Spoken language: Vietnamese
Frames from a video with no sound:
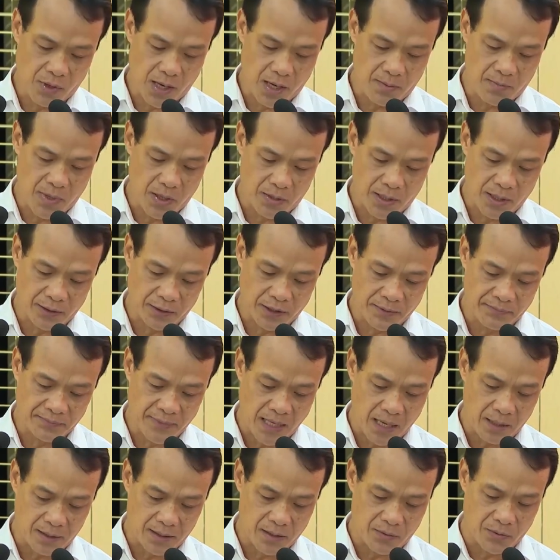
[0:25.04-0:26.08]
đó là qua
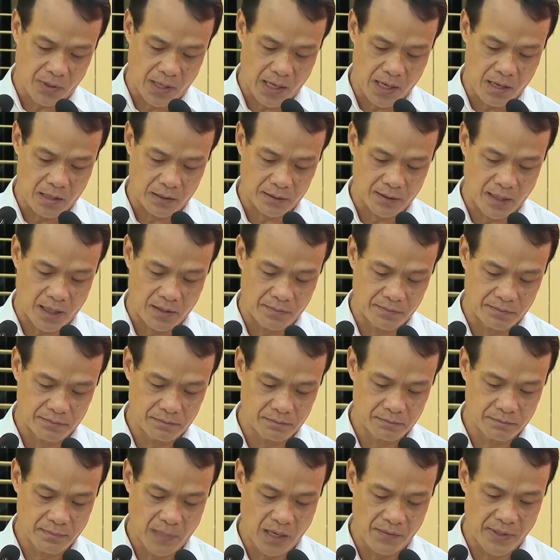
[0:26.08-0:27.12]
bám sát sự lãnh
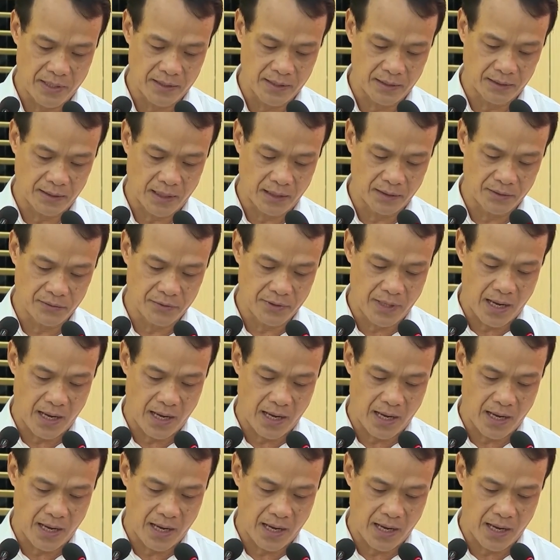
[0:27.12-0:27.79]
đạo chỉ đạo của